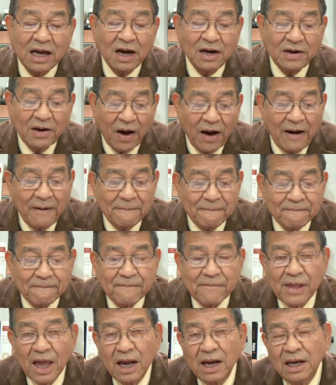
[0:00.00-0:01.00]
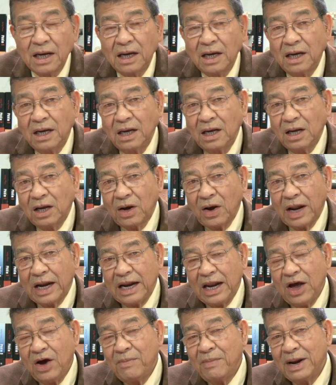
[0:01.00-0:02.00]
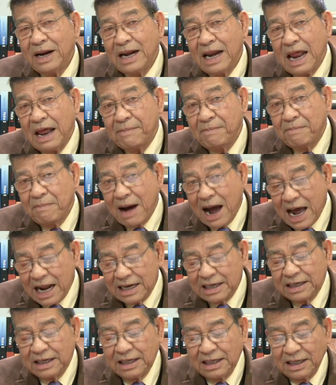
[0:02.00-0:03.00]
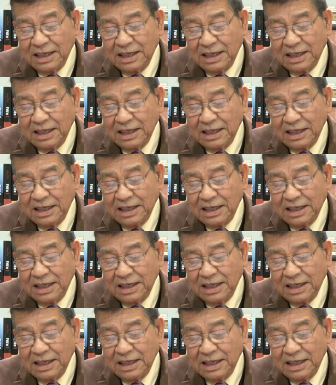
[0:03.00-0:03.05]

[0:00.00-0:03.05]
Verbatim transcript: cứng đó còn nếu mà để bàn